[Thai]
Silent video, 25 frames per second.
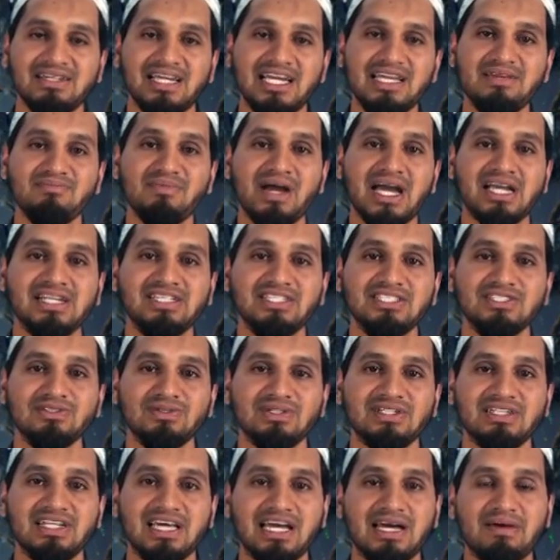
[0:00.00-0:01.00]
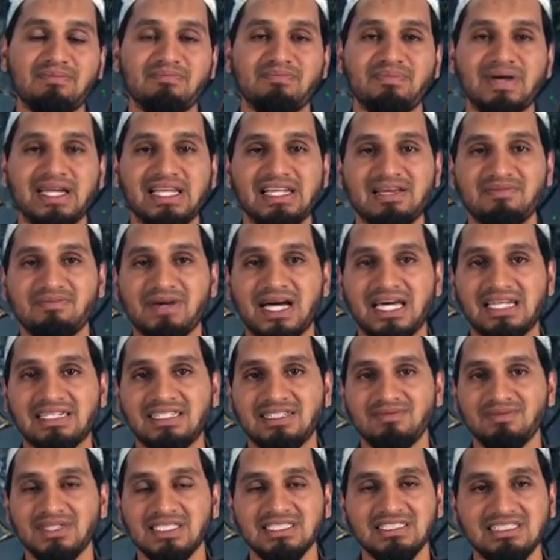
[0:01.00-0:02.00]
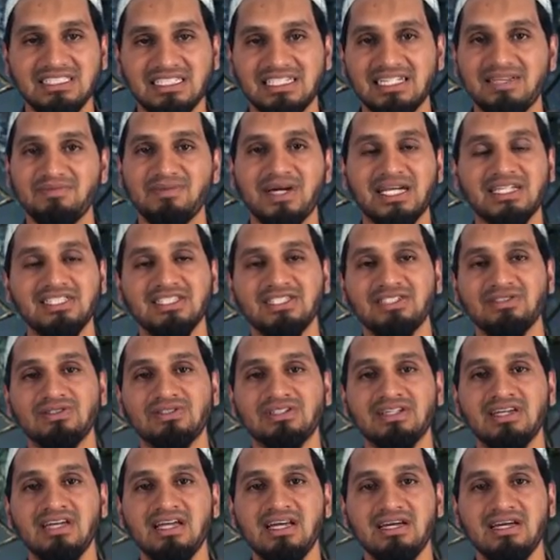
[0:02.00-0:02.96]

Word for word: ให้มากที่สุดนะครับไปละหมาดที่มัสยิดให้มากที่สุด